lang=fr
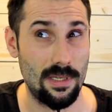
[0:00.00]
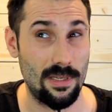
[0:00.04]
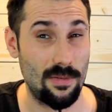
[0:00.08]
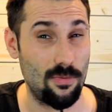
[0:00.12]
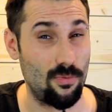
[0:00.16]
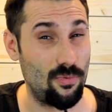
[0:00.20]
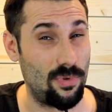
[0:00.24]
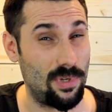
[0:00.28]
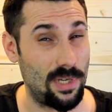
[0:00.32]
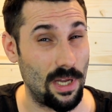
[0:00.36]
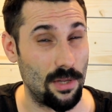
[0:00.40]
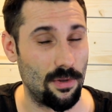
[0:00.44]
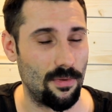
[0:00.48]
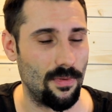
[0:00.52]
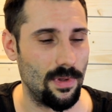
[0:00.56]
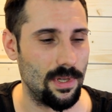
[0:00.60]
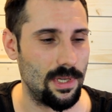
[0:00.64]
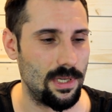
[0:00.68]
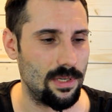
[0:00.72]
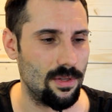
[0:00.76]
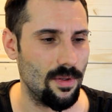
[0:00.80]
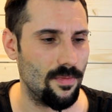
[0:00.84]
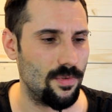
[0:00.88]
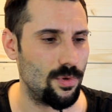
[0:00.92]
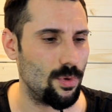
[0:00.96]
ou
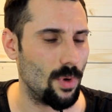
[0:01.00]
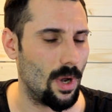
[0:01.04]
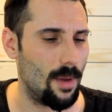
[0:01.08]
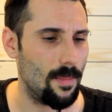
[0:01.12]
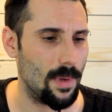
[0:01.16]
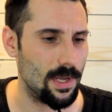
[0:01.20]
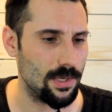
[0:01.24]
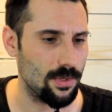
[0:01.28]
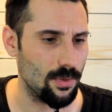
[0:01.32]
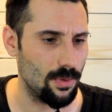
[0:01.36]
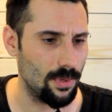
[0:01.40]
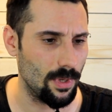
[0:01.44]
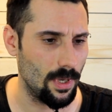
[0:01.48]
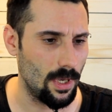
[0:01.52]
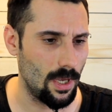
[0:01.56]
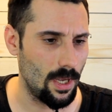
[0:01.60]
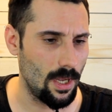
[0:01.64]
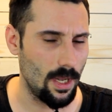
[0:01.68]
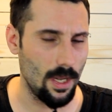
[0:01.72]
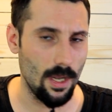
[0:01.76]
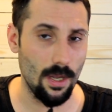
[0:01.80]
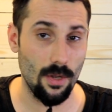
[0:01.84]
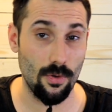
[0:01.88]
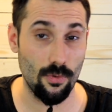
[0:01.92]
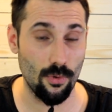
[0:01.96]
99 sur Amazon.
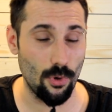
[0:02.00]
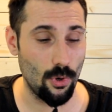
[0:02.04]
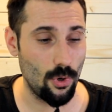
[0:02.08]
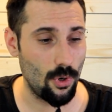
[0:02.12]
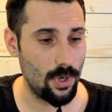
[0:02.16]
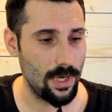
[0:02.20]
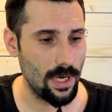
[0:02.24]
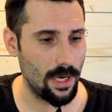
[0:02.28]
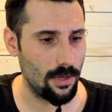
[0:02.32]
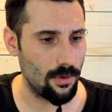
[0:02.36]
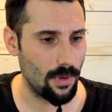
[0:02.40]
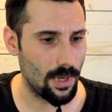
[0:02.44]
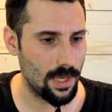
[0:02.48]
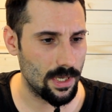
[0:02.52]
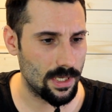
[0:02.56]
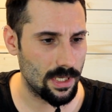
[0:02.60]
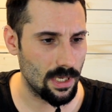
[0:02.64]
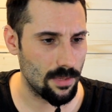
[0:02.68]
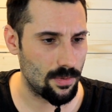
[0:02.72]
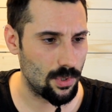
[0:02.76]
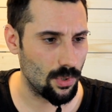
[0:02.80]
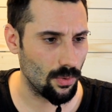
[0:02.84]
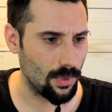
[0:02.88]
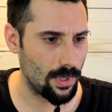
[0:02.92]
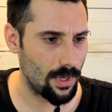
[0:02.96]
Euh, le lien est dans la
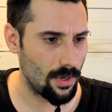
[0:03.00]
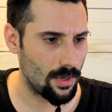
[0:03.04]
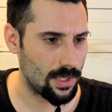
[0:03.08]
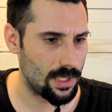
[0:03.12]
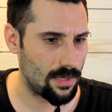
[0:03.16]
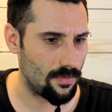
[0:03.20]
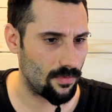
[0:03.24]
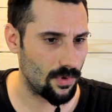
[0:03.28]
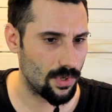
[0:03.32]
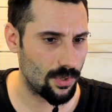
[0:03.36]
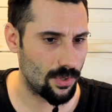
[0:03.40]
description d'ailleurs si vous le